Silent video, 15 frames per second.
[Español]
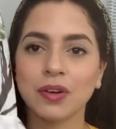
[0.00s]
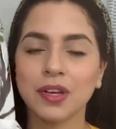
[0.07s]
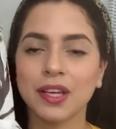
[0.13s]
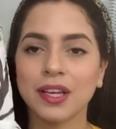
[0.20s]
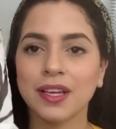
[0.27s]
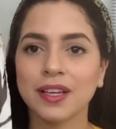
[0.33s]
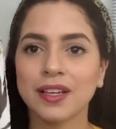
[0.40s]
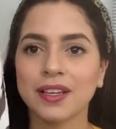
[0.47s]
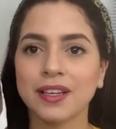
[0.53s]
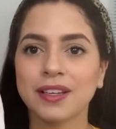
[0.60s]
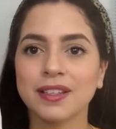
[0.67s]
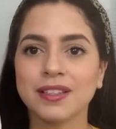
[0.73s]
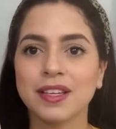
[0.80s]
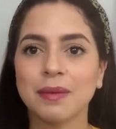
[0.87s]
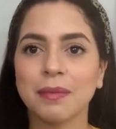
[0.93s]
y
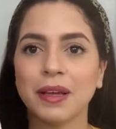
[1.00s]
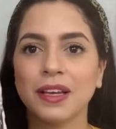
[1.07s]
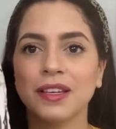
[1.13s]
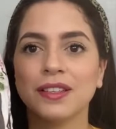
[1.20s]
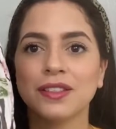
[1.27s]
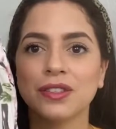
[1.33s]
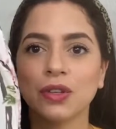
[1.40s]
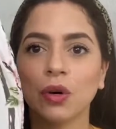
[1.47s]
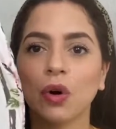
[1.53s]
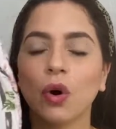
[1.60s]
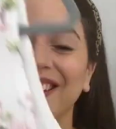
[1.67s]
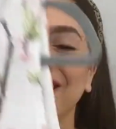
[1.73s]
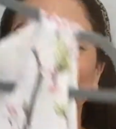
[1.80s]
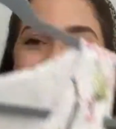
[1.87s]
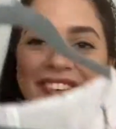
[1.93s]
se me
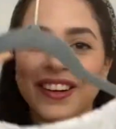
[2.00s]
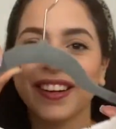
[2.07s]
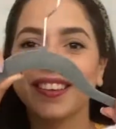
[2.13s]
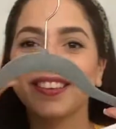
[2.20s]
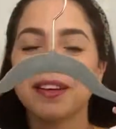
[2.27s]
hizo diferente